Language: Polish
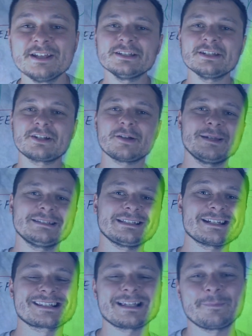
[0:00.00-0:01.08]
No i
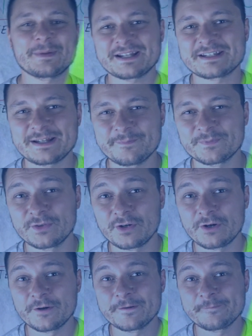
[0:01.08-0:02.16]
komentarz zapraszam
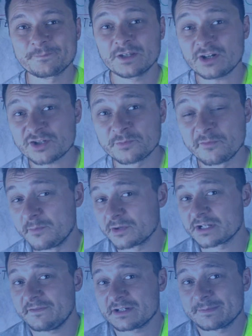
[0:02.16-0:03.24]
do mm, rozmów.
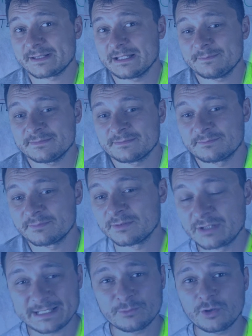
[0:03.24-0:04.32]
Może waszym zdaniem
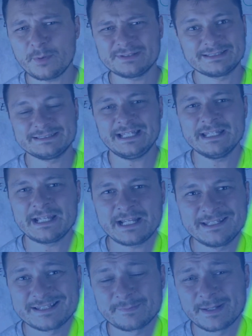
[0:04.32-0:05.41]
gadam głupoty i dalej
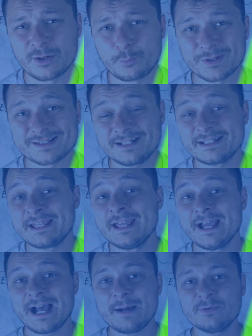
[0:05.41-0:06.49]
Ali jest mega opłacalne,
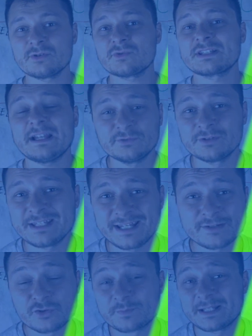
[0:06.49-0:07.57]
a może już dawno nie
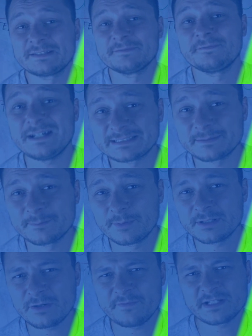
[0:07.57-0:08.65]
jest już przed tym VAT-em, bo
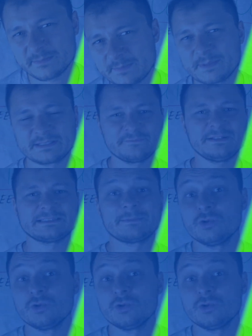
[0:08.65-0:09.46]
ja uważam, że przed tym VAT-em